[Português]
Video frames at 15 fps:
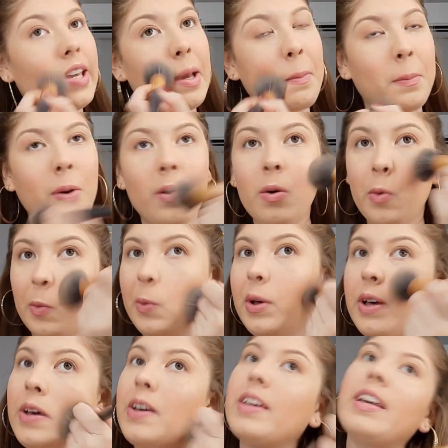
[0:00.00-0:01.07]
E é bom
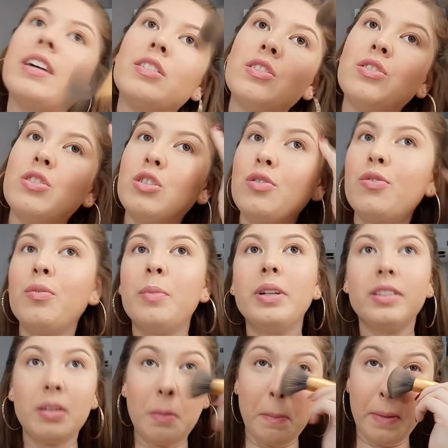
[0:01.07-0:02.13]
que a gente
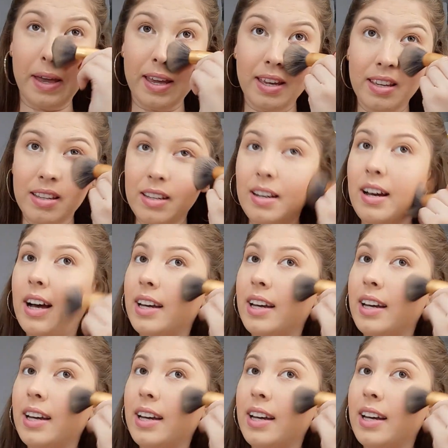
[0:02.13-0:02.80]
esfuma também